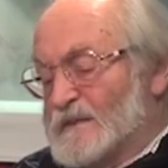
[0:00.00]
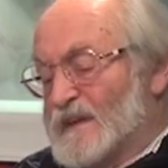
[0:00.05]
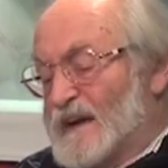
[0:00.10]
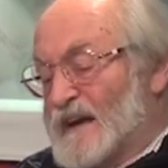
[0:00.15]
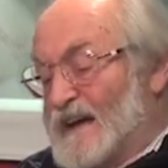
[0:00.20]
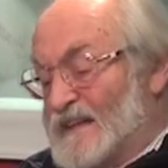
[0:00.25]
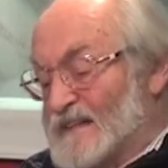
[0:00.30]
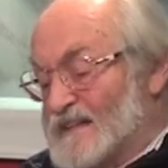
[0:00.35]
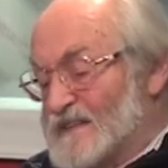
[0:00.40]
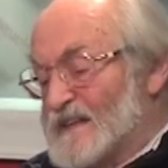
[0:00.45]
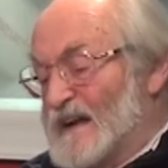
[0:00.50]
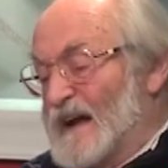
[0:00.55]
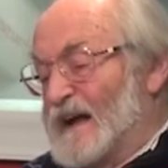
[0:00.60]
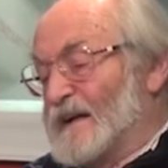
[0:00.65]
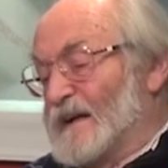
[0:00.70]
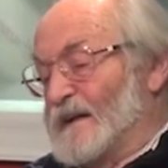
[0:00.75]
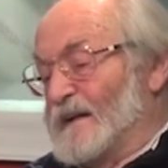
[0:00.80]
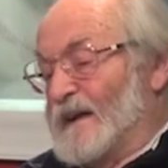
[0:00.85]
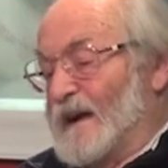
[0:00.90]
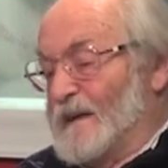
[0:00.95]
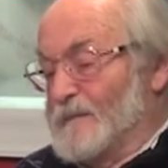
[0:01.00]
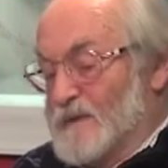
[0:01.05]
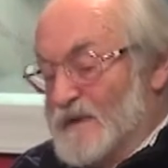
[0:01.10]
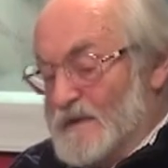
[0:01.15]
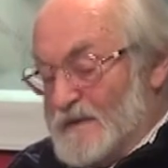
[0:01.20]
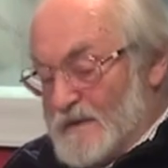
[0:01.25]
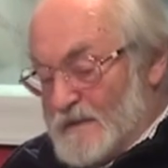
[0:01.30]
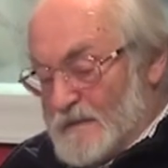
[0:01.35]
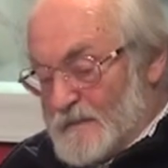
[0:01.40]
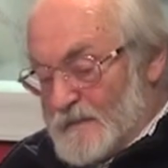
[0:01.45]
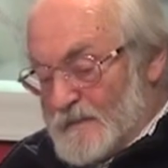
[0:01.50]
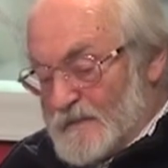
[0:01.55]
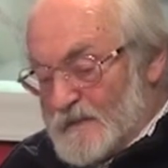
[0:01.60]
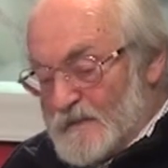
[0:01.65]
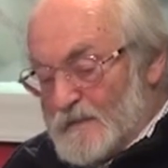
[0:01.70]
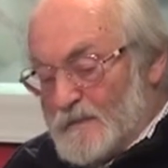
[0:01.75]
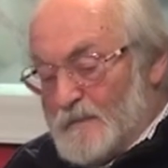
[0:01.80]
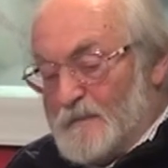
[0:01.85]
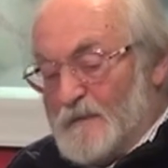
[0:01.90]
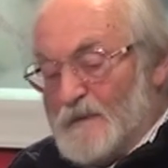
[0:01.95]
до конца ну, как бы
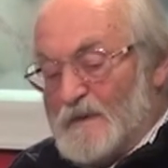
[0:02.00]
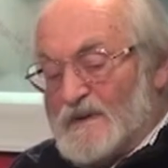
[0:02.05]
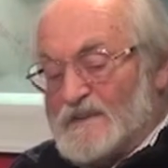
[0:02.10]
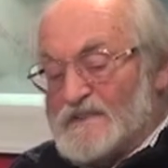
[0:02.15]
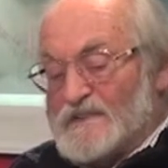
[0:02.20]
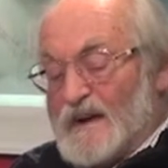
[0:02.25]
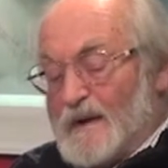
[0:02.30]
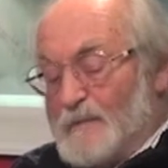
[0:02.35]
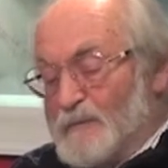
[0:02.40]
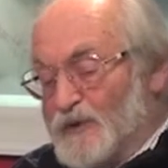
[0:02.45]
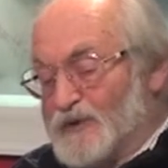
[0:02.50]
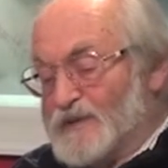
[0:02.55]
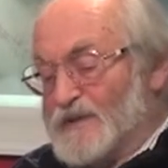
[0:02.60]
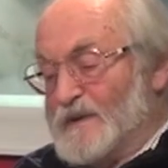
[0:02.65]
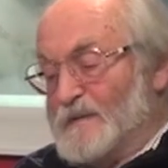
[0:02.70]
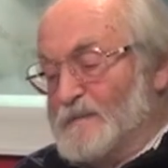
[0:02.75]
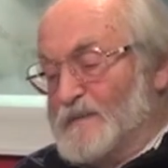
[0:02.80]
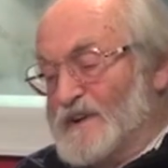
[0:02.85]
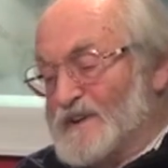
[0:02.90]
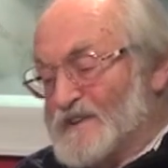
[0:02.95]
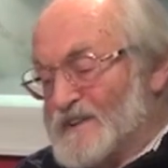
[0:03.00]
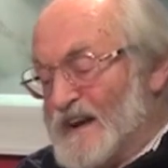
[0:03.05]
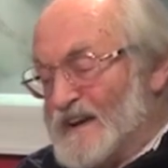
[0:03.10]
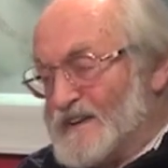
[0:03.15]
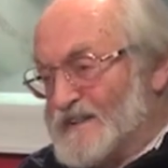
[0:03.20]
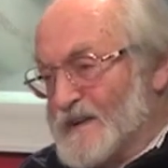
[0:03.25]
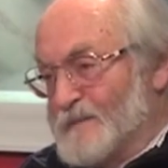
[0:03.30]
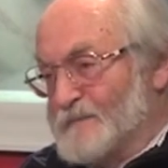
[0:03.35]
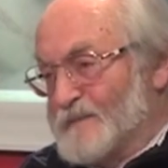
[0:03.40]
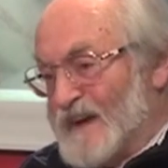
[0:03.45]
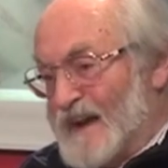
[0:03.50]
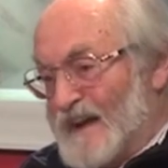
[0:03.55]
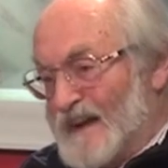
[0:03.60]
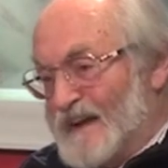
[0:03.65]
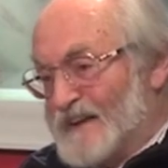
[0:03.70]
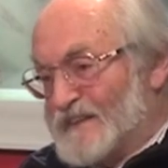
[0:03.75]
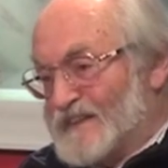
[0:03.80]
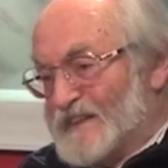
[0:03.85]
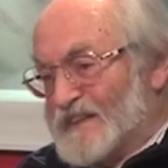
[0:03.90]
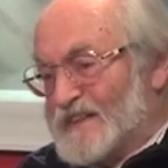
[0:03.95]
э, разработали ближайший
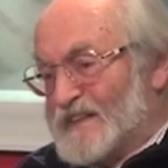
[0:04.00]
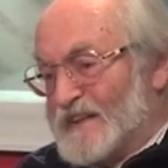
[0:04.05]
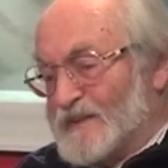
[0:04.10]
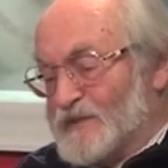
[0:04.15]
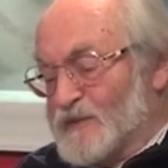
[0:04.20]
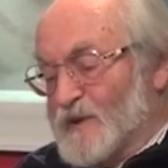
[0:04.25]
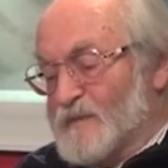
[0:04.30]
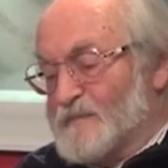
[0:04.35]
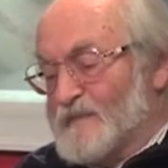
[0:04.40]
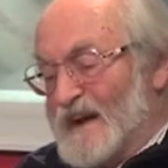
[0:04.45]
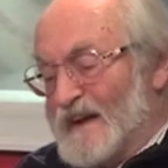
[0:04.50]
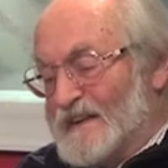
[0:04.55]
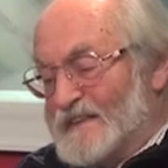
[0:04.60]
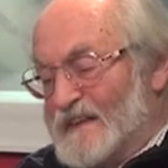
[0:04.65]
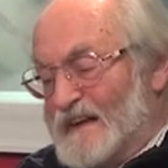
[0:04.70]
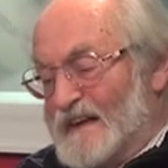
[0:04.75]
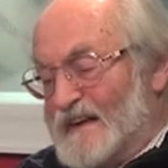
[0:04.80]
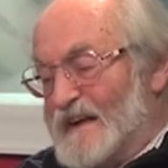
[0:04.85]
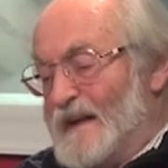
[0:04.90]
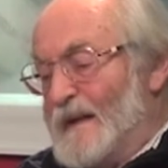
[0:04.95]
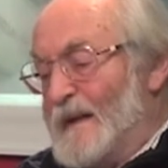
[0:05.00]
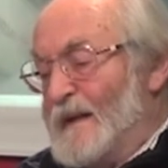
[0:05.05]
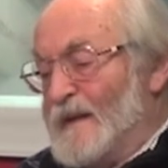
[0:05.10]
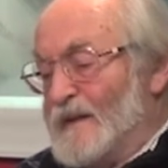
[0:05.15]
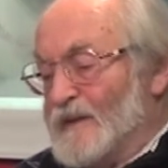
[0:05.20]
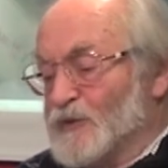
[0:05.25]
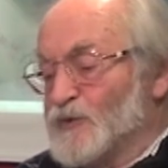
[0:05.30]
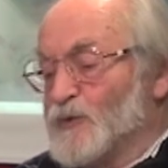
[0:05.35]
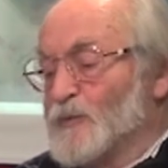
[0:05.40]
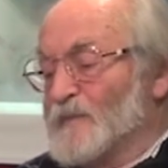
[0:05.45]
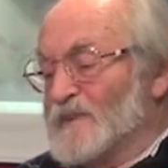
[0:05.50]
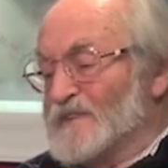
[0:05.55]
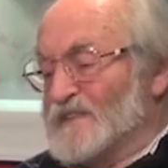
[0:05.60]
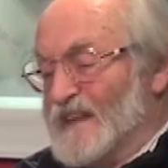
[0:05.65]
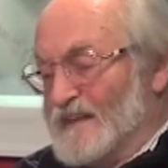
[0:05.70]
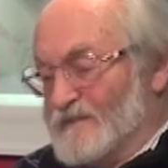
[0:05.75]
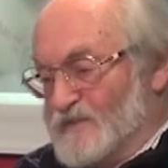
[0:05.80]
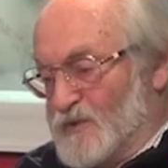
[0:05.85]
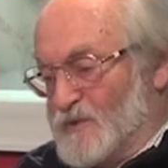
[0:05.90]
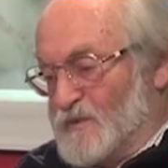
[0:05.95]
проект, над которым Гайдар думал
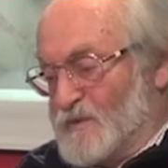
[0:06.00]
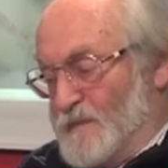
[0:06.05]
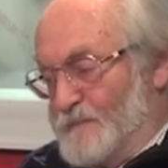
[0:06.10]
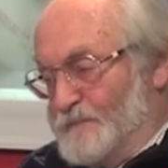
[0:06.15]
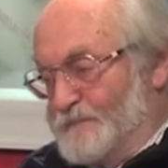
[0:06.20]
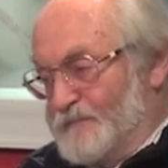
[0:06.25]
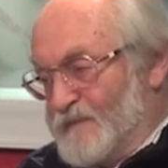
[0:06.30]
давно.